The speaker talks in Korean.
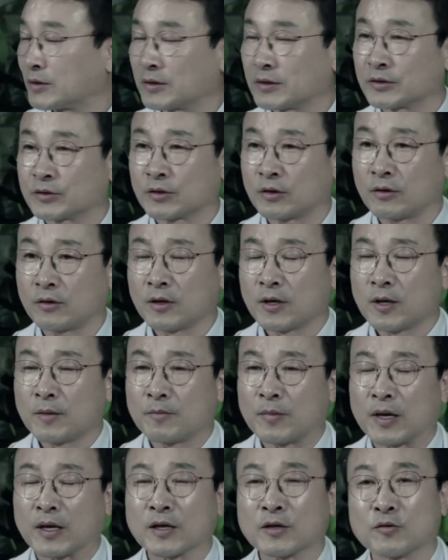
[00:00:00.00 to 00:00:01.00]
그래서
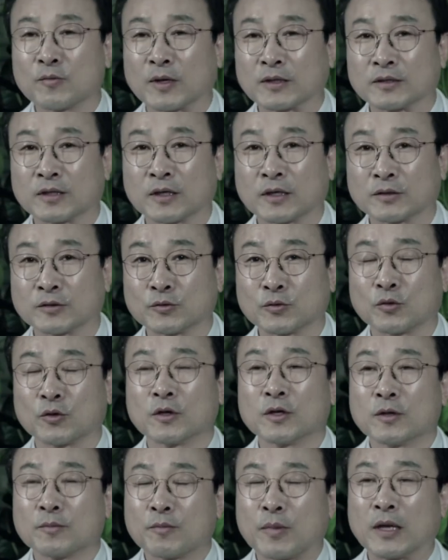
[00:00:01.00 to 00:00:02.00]
베개도 마찬가지로
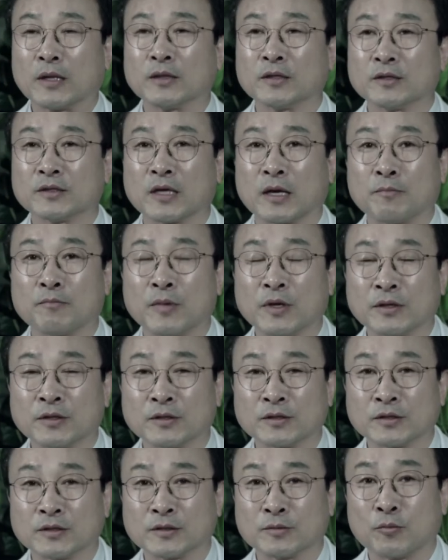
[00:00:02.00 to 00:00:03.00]
뱉는지 안
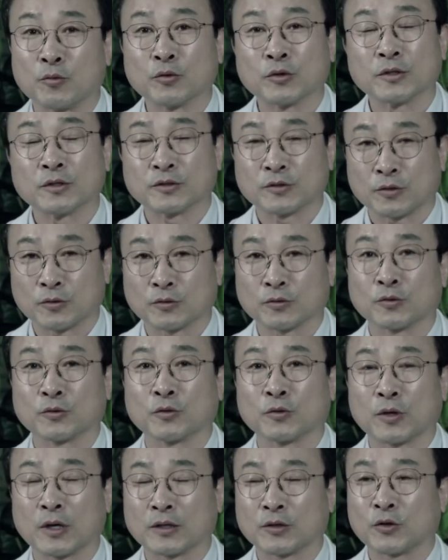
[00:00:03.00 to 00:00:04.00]
뱉는지 모를
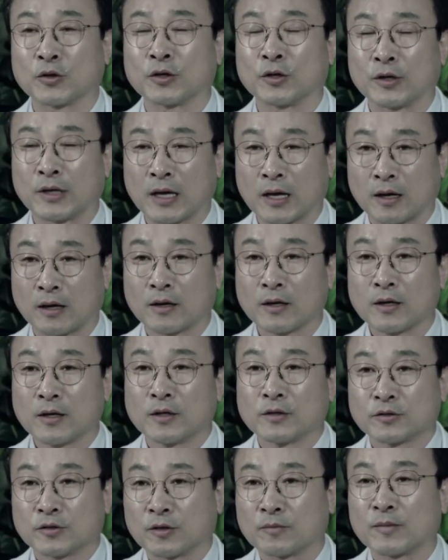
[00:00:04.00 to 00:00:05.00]
정도가 되어야
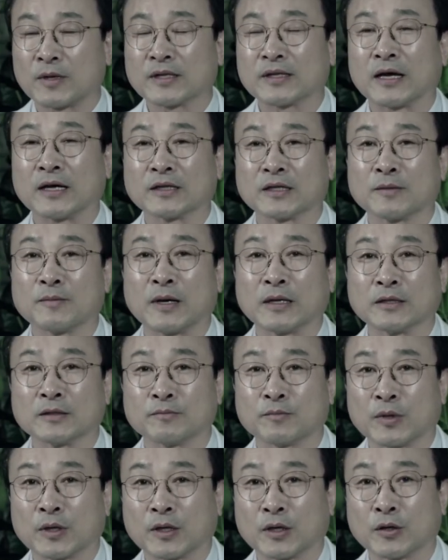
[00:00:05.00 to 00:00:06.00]
정말 나한테
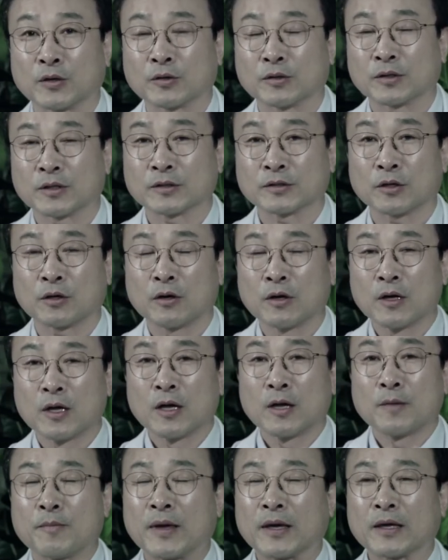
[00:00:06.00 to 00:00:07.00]
맞는 베개예요. 그래서
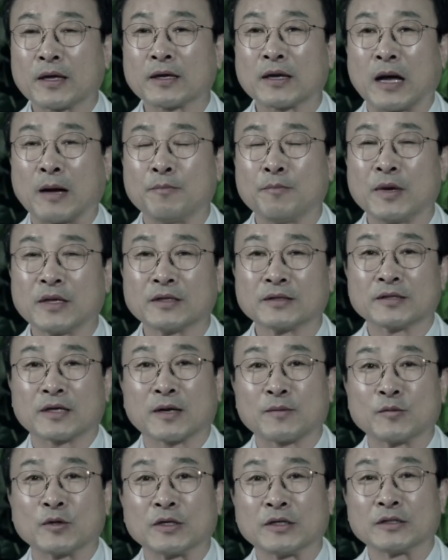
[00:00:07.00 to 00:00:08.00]
베개를 안 베는
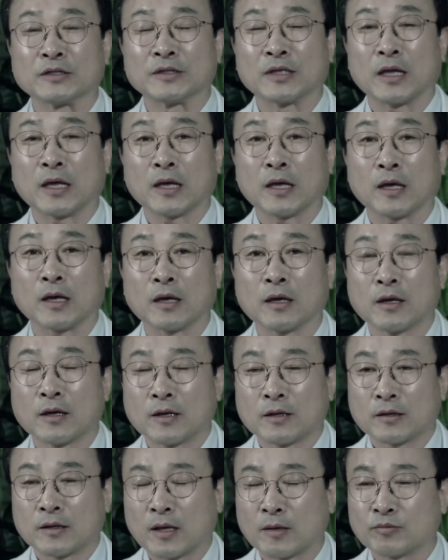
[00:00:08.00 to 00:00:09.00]
사람들이 있는데
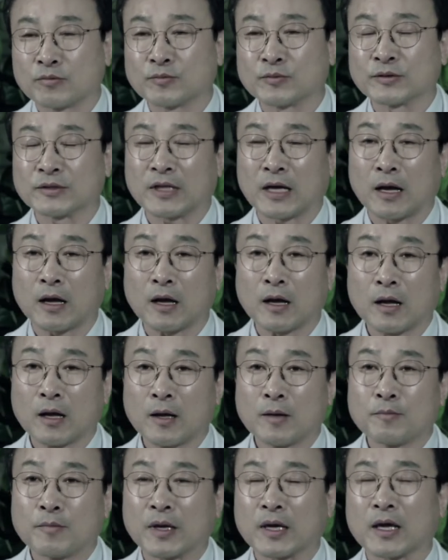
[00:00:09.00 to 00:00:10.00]
대부분 다
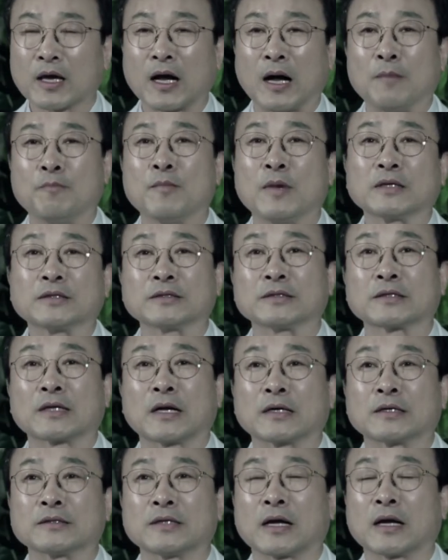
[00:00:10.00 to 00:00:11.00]
베개가 안
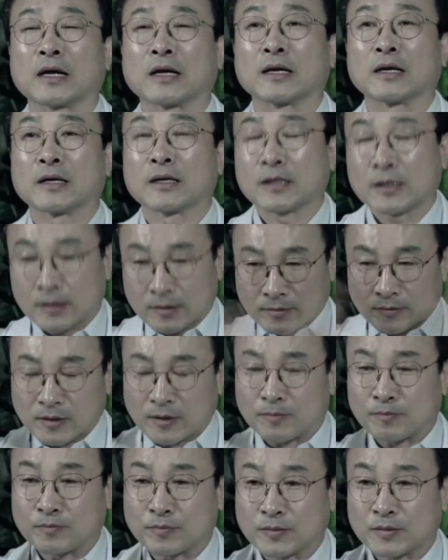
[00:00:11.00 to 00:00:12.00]
맞으니까 그냥 이제